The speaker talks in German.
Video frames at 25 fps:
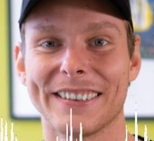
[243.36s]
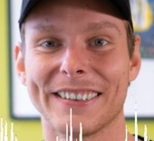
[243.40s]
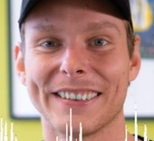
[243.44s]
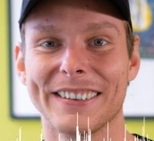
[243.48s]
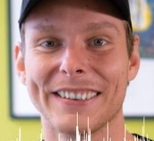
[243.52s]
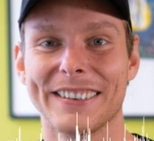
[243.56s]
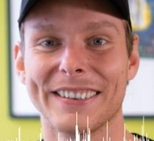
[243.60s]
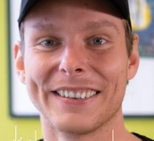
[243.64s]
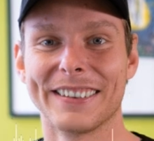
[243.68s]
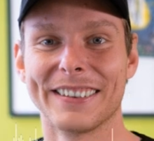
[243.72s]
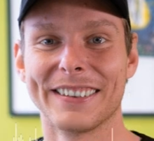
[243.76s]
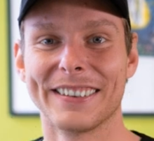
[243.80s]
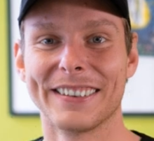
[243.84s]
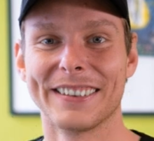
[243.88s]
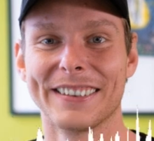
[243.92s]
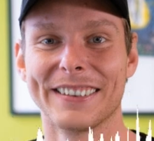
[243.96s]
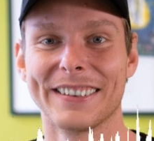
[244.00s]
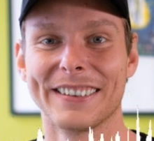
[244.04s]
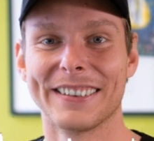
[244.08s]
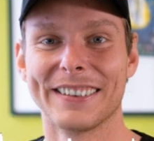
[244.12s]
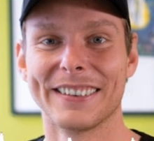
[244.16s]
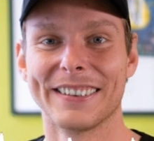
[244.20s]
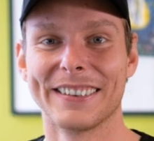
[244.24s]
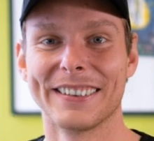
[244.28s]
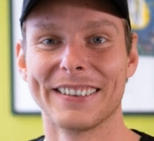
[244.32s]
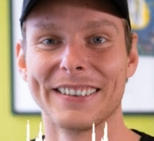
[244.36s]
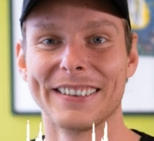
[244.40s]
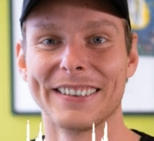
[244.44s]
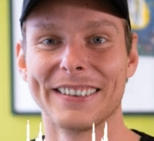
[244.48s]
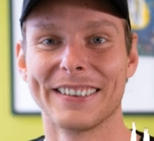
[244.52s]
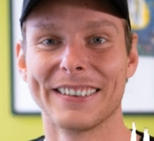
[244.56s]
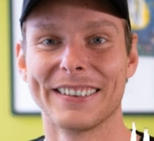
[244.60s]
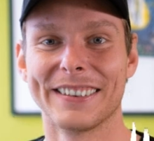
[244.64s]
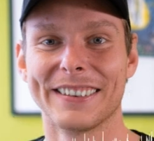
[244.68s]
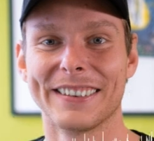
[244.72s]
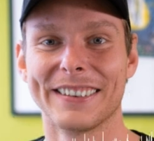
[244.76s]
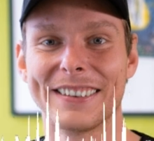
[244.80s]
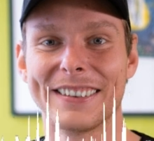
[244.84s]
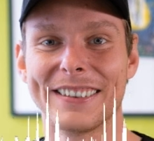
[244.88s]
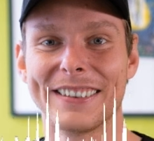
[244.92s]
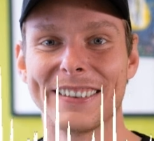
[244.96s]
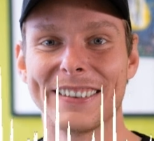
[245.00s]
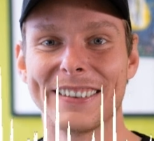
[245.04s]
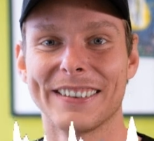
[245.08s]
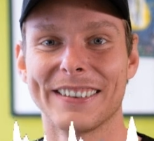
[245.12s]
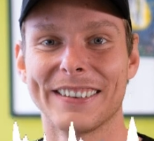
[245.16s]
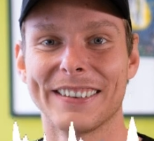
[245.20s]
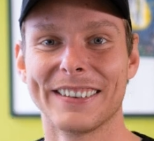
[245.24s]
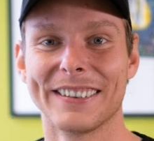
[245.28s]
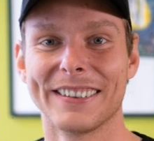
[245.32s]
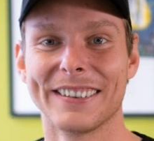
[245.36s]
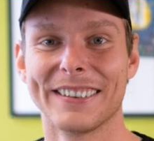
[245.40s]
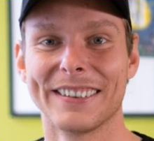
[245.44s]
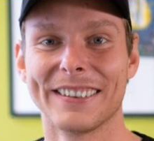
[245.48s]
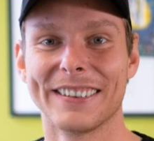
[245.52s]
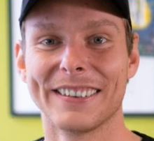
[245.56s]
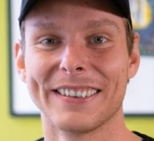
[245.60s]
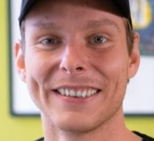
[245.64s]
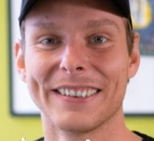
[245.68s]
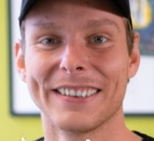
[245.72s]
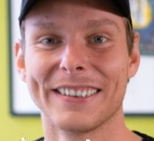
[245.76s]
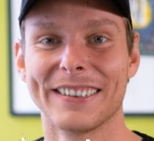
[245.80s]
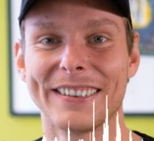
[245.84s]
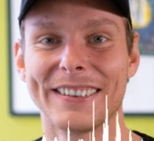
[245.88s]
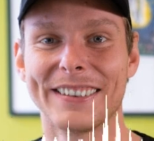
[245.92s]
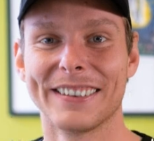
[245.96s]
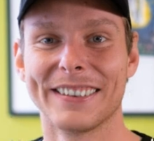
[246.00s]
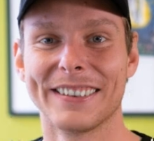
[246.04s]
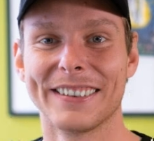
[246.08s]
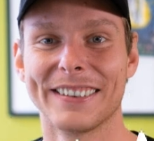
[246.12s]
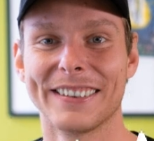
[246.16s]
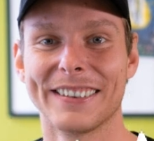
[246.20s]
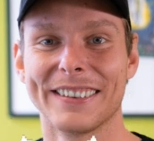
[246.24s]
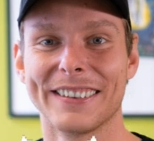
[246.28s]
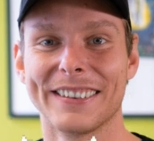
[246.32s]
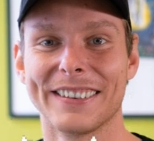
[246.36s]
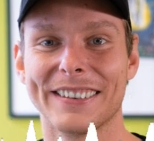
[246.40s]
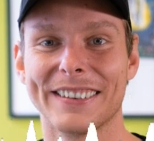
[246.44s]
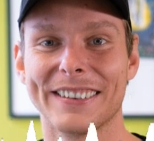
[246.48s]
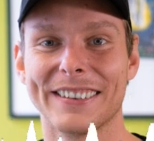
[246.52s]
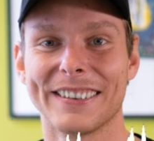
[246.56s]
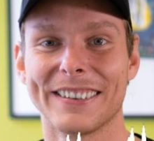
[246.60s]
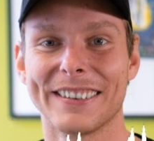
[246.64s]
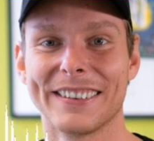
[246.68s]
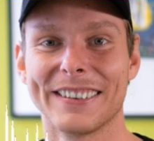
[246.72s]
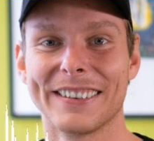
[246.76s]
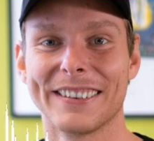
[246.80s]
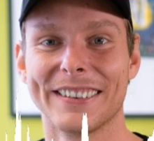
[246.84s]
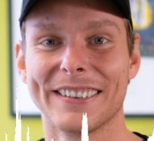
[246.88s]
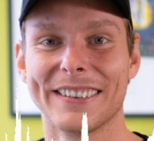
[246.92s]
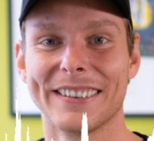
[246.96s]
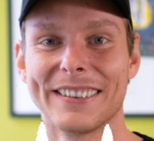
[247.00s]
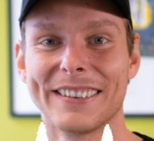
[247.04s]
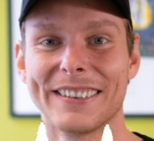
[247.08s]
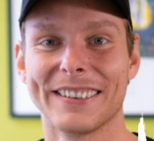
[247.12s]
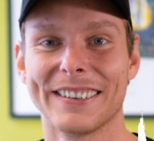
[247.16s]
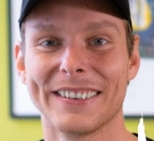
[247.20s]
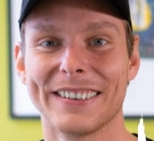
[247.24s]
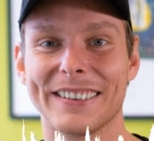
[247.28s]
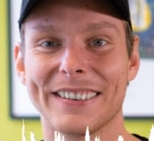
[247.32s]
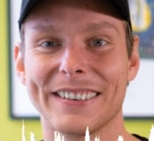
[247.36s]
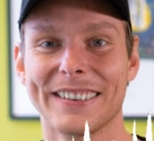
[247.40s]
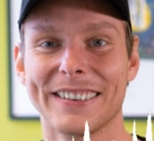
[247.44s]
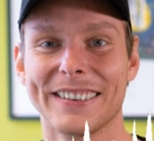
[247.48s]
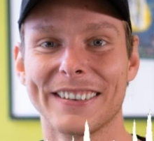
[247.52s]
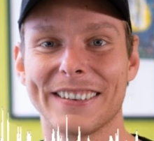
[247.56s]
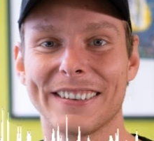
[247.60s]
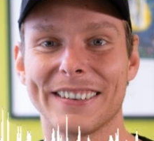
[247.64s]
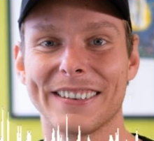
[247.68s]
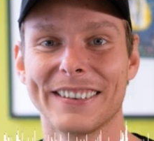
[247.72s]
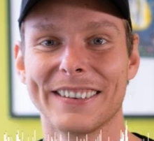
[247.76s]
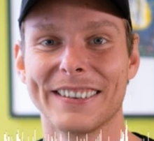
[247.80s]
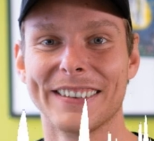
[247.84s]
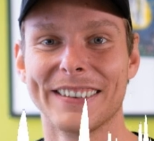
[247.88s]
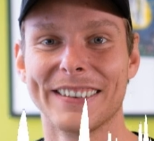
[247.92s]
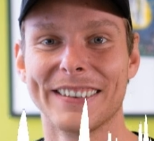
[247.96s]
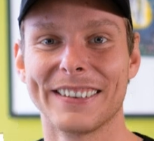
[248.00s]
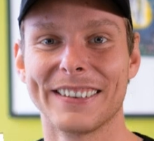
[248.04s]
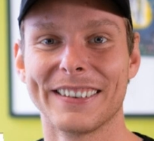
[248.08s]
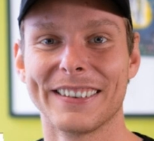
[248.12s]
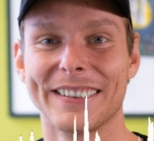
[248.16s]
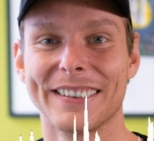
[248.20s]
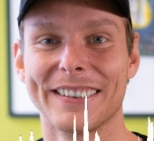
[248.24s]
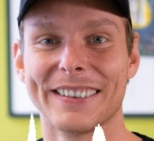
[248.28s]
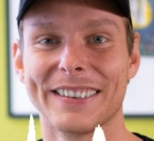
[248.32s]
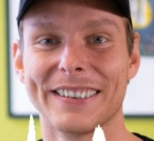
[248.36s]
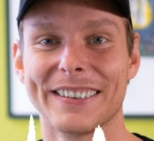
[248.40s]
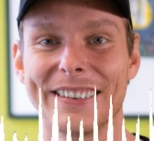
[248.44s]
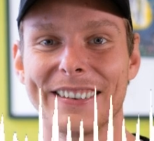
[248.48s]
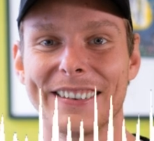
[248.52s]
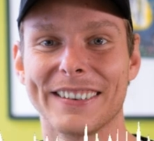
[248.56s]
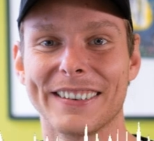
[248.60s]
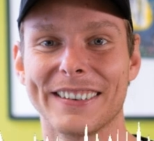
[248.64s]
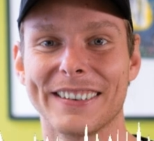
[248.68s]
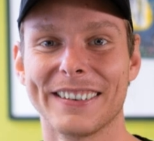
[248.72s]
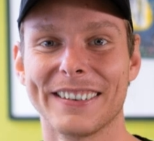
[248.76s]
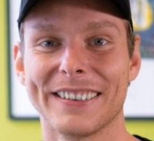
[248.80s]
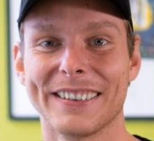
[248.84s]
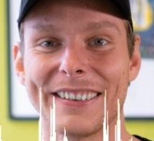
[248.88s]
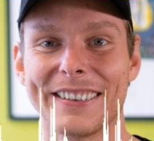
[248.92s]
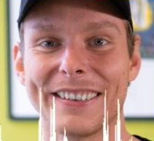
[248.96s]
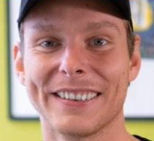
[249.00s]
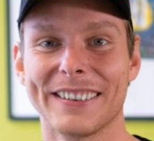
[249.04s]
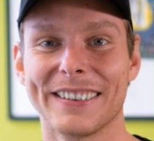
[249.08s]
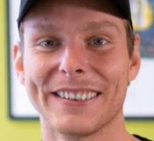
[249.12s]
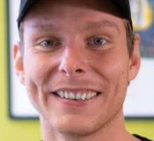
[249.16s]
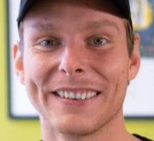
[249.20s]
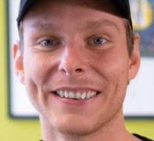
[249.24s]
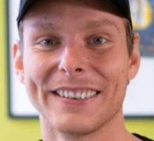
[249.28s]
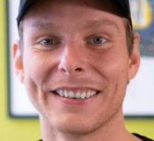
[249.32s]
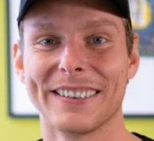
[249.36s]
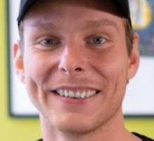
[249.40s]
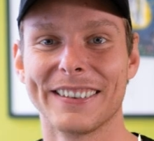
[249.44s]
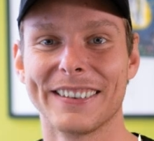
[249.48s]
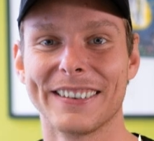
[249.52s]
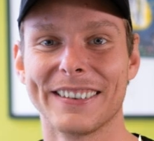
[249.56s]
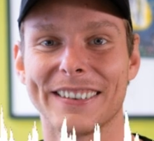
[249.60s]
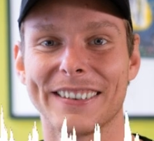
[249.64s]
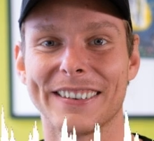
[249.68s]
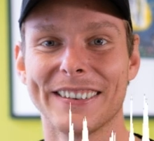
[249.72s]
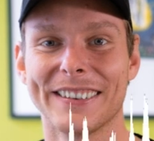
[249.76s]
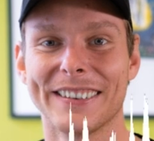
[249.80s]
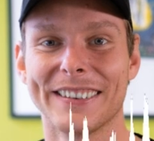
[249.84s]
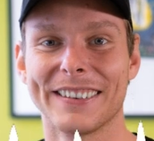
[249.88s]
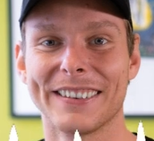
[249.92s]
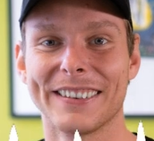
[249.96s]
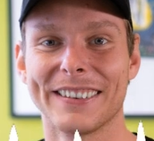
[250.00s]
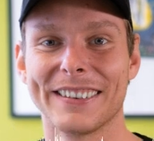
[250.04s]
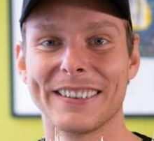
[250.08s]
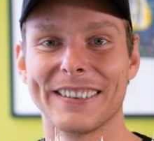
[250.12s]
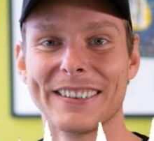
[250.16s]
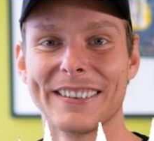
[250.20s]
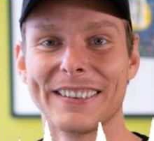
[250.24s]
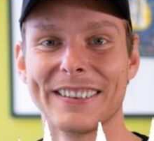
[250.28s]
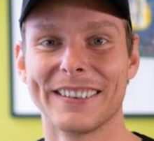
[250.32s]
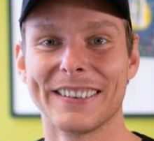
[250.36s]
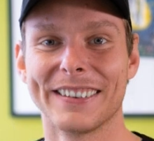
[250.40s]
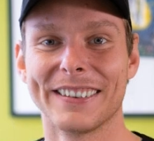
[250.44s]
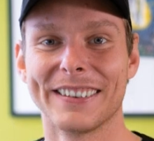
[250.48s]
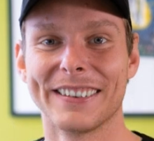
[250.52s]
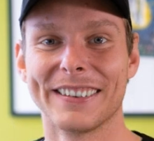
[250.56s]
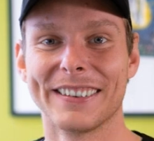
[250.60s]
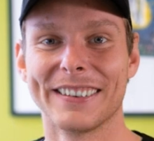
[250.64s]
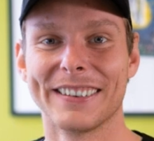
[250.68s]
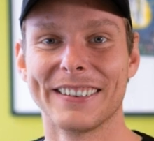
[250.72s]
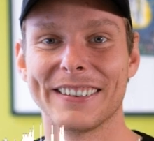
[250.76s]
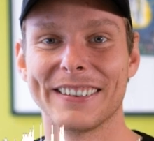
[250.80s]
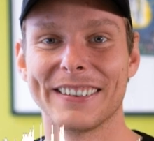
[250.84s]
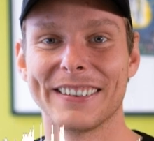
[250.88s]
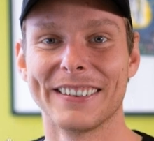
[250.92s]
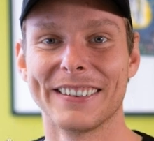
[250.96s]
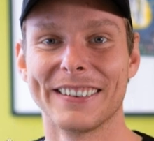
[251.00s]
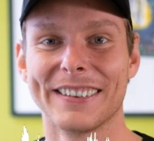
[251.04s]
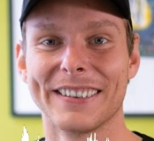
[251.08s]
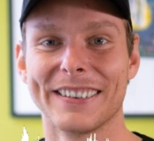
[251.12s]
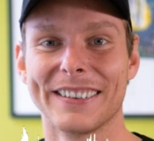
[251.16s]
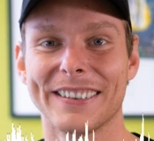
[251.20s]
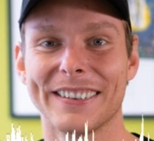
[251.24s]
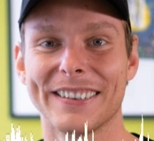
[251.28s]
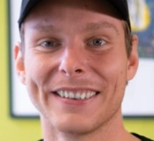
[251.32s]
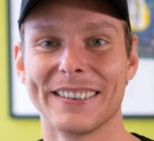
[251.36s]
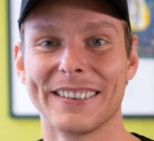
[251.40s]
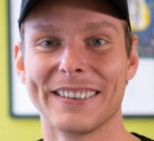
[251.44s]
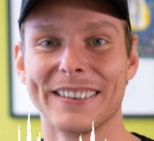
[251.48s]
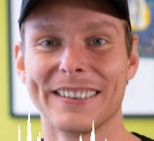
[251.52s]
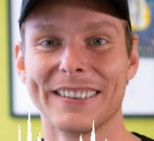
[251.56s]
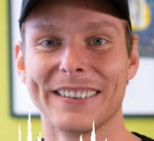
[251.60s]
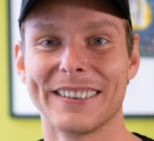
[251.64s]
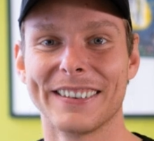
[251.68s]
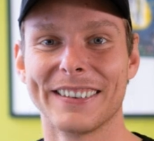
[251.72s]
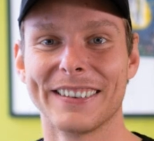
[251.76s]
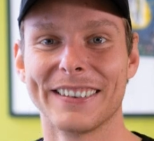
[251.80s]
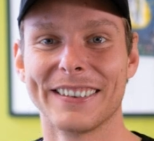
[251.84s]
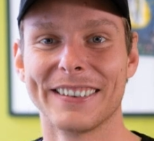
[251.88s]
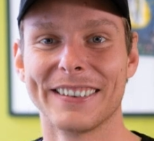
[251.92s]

Meisterschaften, also vor grob zwei Wochen, so der erste Moment, wo einem die ganze Last mal von den Schultern fällt, wo man realisieren kann, was man eigentlich geschafft hat,